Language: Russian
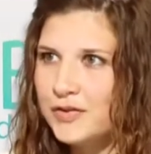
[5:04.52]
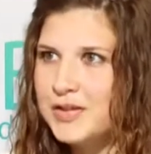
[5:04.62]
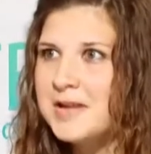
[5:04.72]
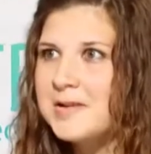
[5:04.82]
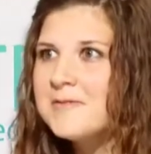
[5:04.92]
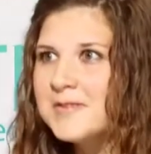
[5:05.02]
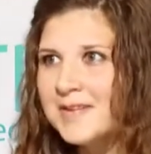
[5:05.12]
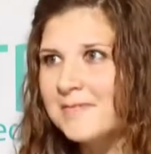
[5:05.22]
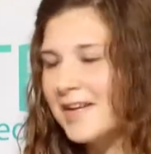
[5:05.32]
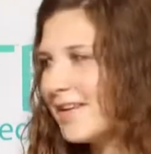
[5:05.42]
все люди,
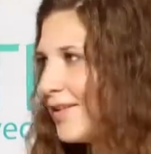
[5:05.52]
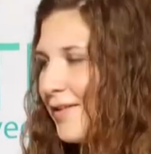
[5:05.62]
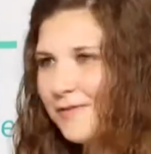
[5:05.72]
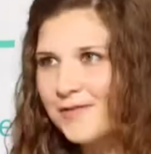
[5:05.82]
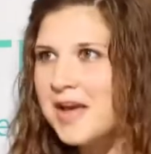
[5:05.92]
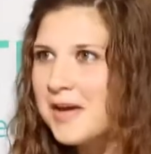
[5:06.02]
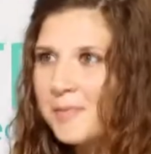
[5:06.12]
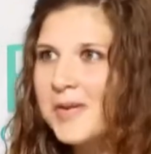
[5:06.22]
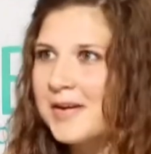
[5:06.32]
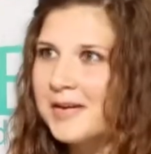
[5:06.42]
там, какие-то
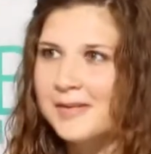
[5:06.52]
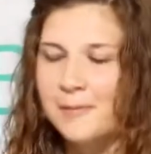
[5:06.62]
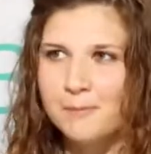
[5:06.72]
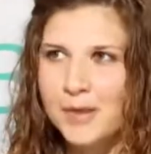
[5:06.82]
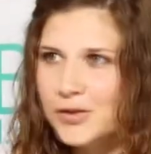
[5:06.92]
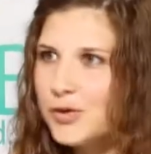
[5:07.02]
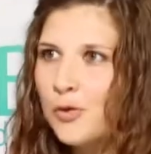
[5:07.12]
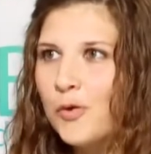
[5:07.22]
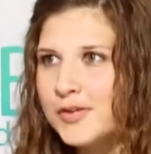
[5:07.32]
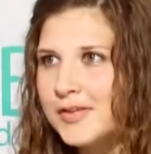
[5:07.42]
фермеры, там,
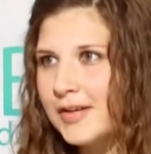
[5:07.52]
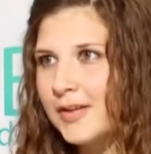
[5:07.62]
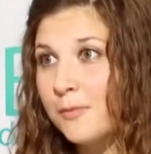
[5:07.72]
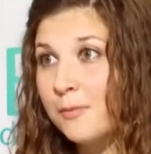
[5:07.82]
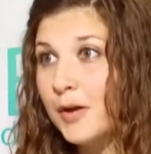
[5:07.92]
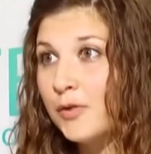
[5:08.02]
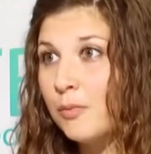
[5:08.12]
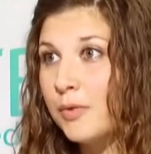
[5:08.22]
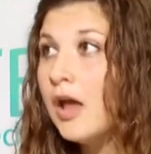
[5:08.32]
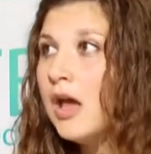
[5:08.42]
медсестры и тому
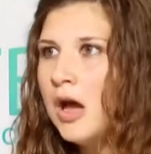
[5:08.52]
подобное